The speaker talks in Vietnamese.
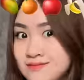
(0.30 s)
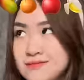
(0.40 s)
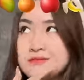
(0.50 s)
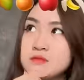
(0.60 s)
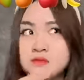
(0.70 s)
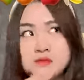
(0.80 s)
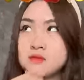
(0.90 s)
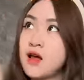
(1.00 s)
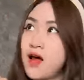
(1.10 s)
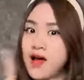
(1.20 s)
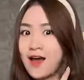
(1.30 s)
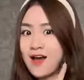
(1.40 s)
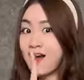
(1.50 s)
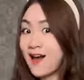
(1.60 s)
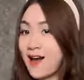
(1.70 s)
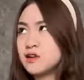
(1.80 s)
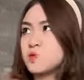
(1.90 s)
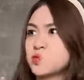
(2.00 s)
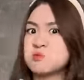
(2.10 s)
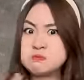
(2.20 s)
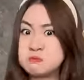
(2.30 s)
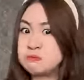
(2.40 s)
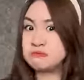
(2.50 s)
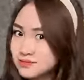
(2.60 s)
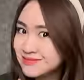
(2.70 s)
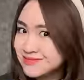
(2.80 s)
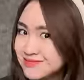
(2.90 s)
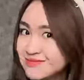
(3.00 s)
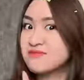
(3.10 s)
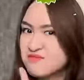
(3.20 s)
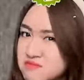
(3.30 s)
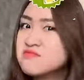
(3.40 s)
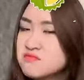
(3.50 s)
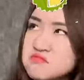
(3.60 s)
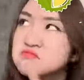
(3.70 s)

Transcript: bạn đã từng ăn qua các loại trái cây sấy, rau củ quả sấy, thậm chí là sầu riêng sấy